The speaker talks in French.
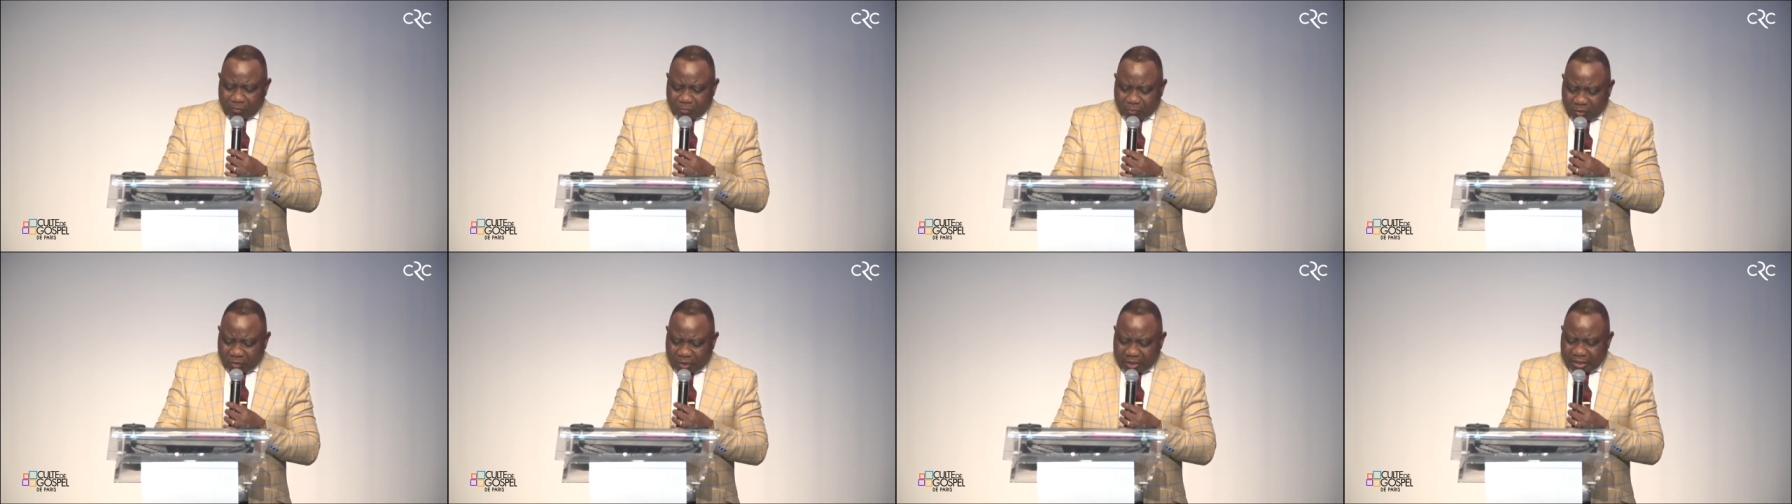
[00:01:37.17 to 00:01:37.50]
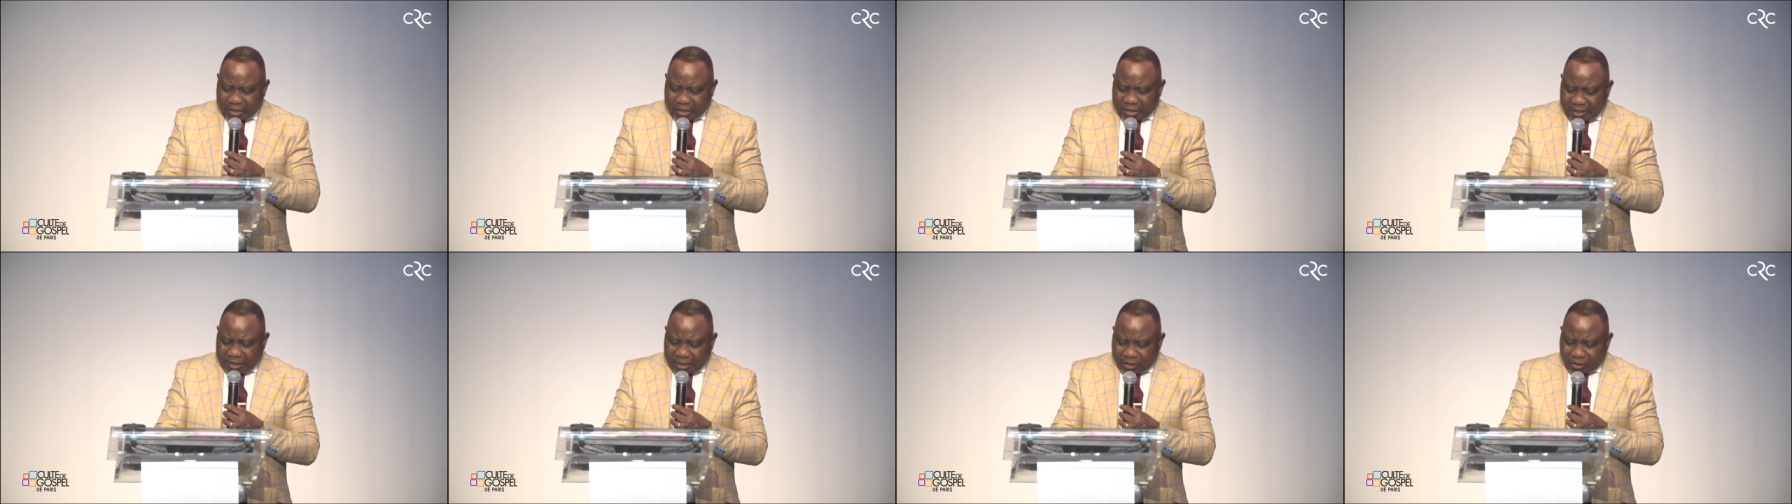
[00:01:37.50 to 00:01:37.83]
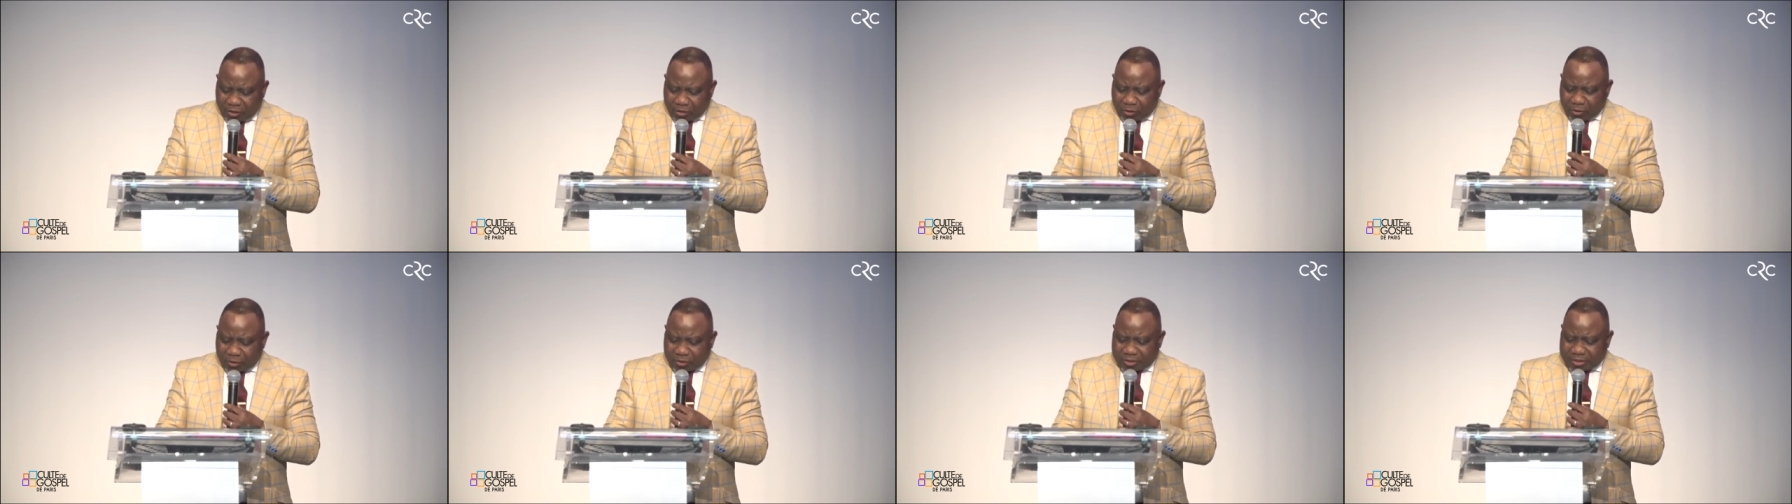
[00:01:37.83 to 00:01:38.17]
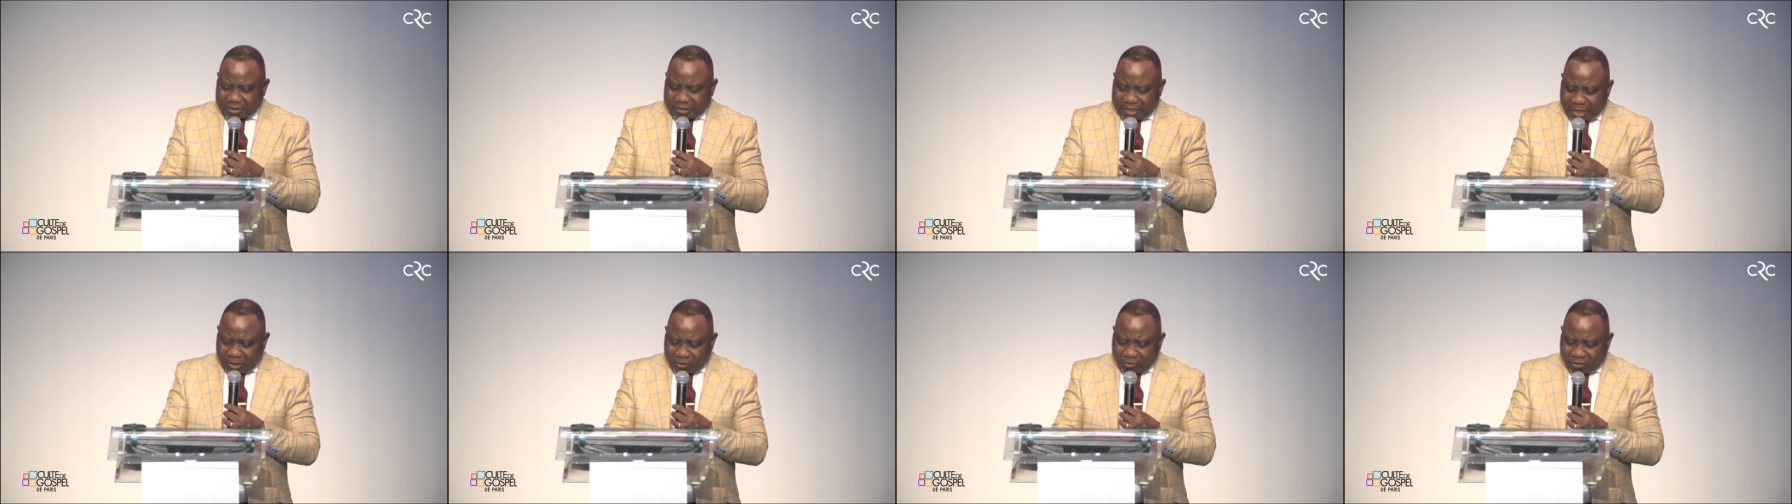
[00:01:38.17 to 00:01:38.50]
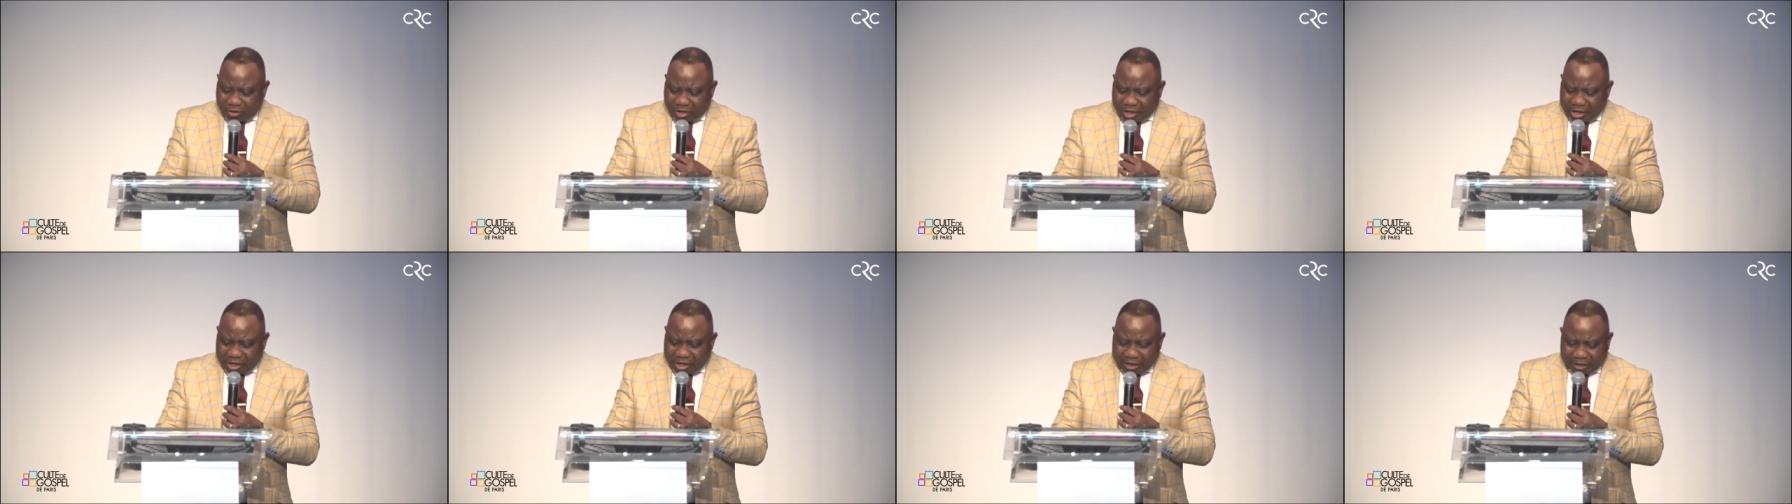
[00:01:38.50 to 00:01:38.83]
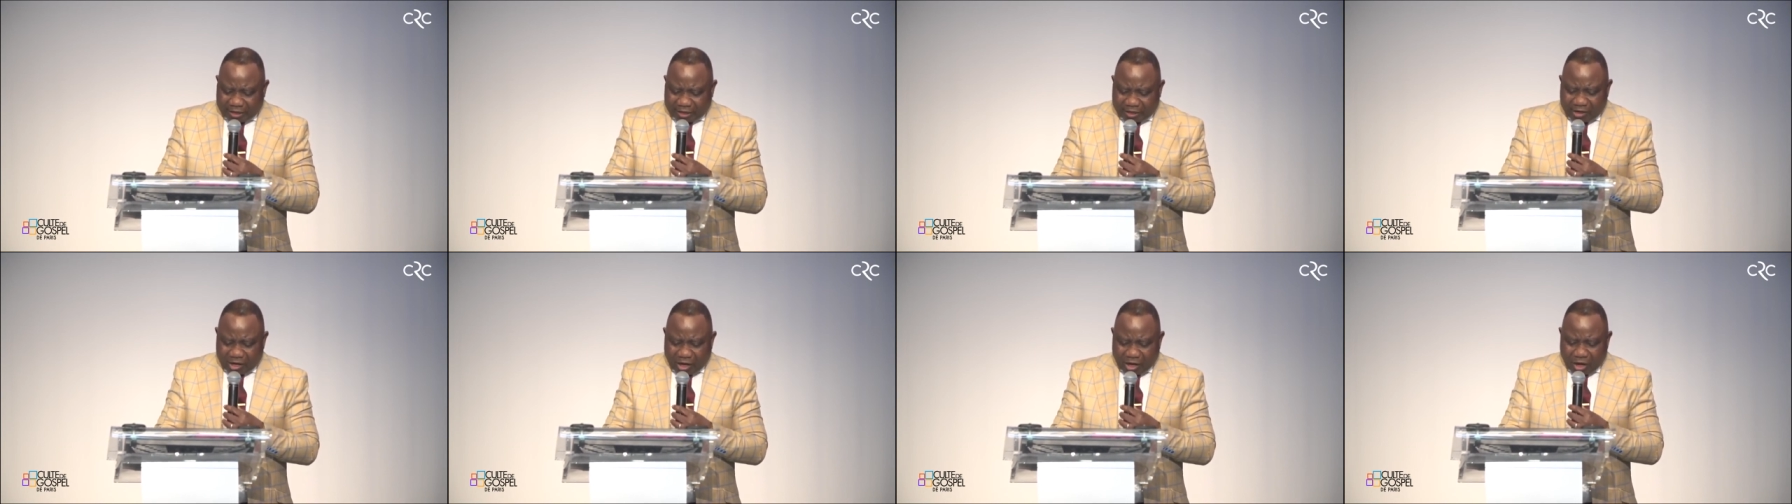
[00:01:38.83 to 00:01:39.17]
puis ils le
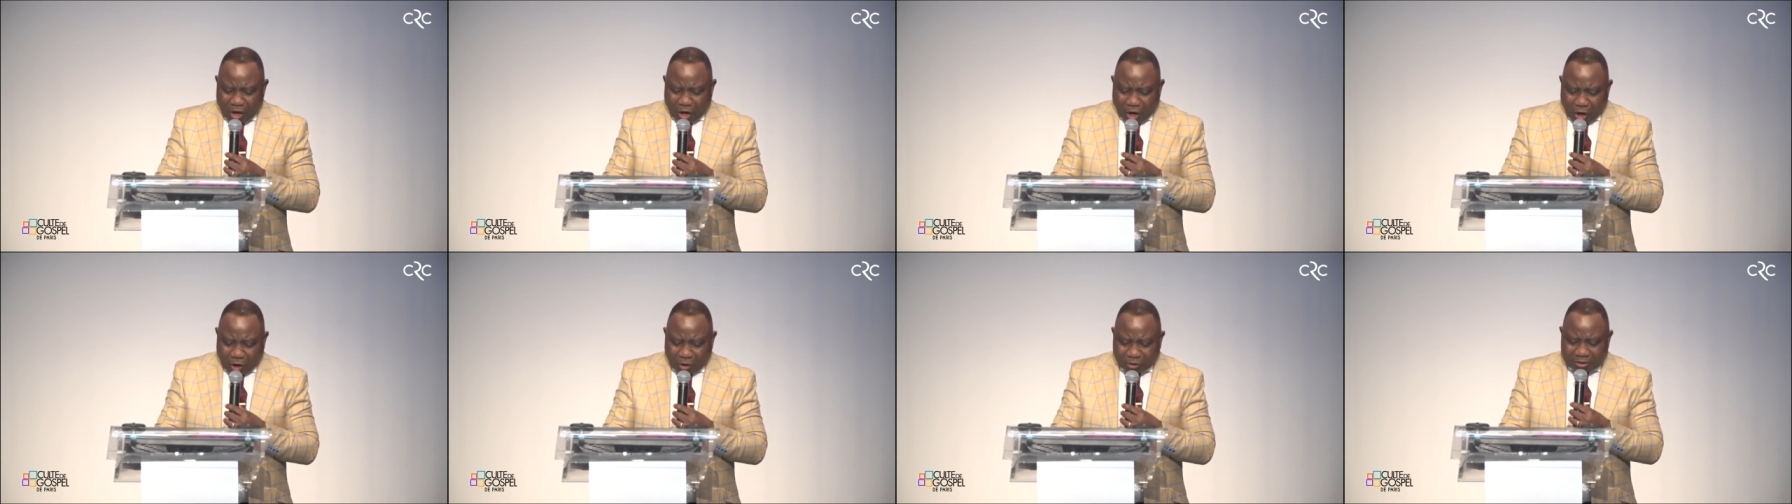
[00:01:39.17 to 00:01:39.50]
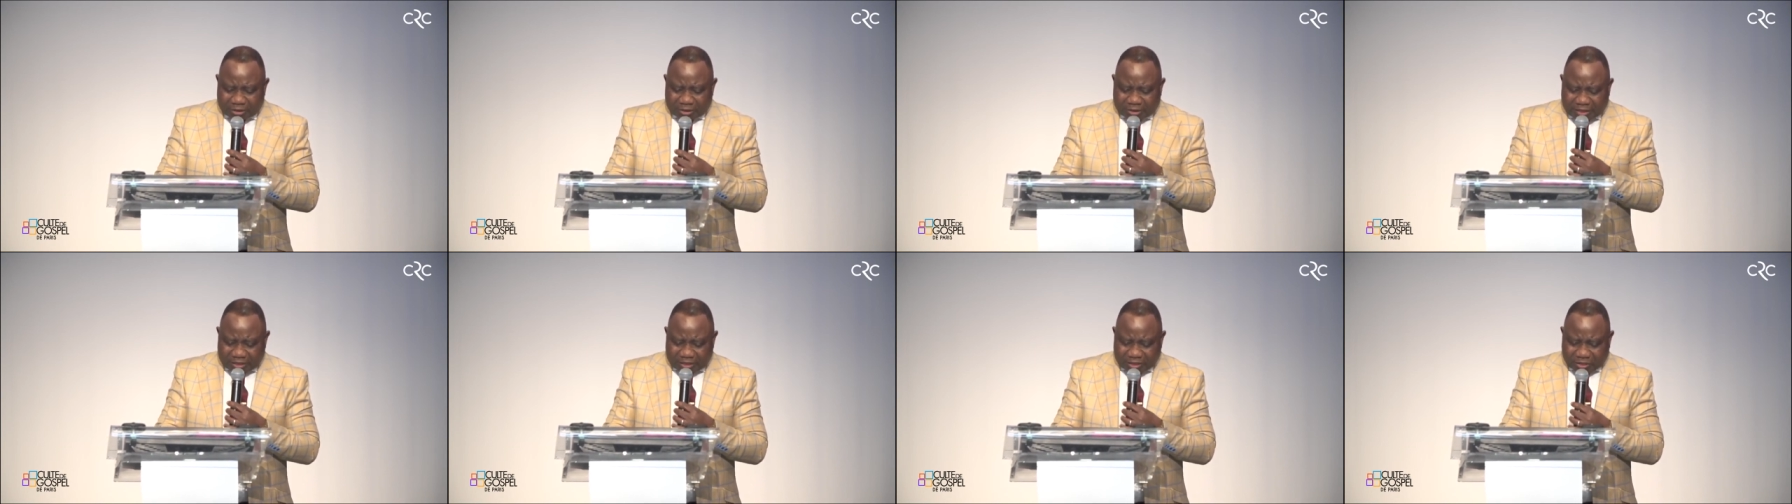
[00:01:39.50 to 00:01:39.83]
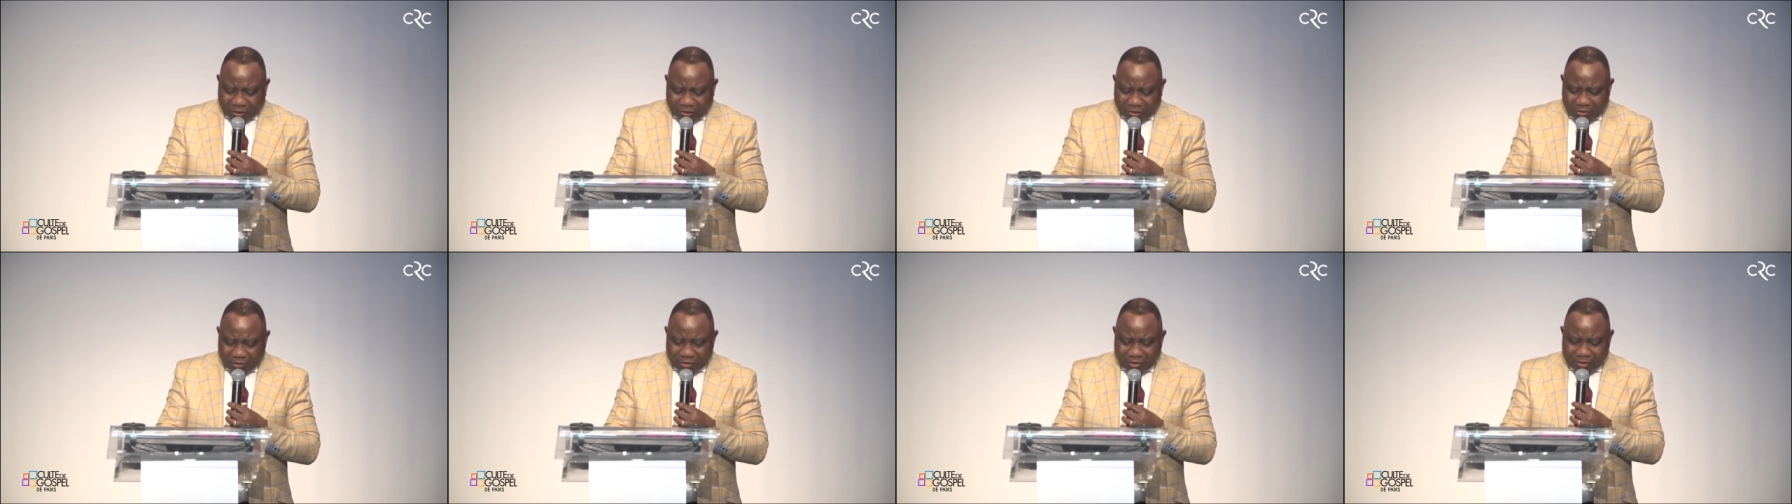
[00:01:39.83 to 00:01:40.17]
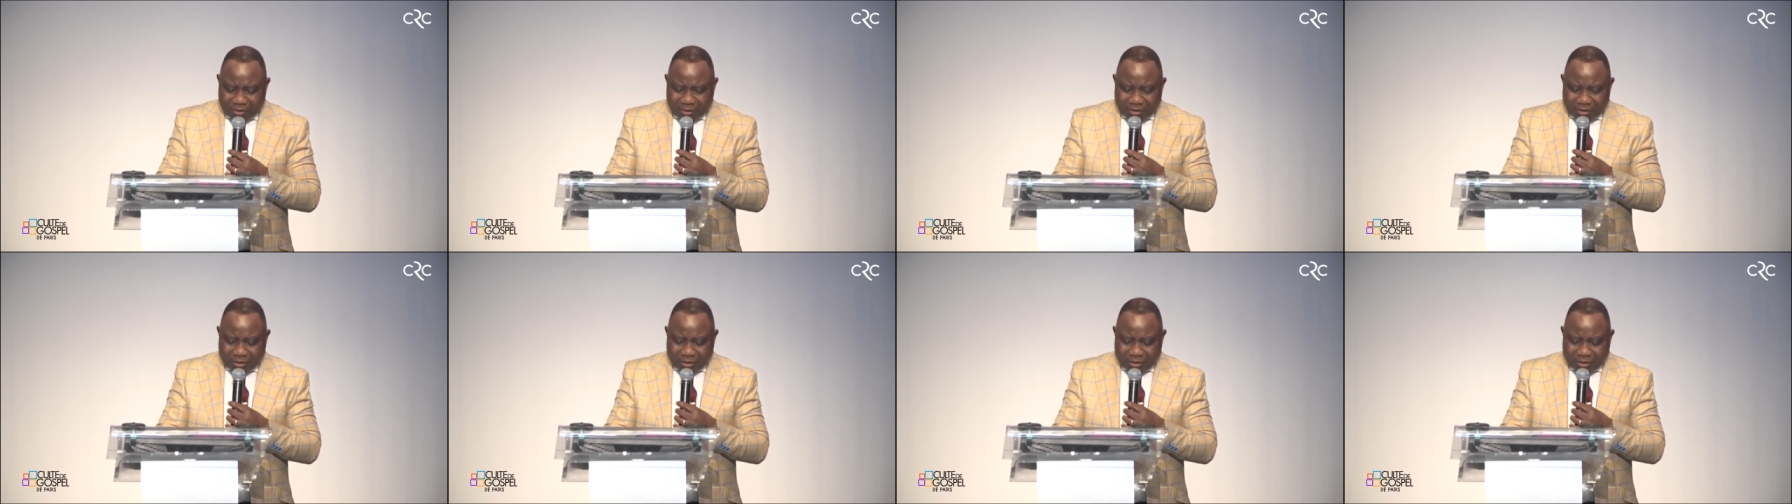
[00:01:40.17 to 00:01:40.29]
saluèrent en disant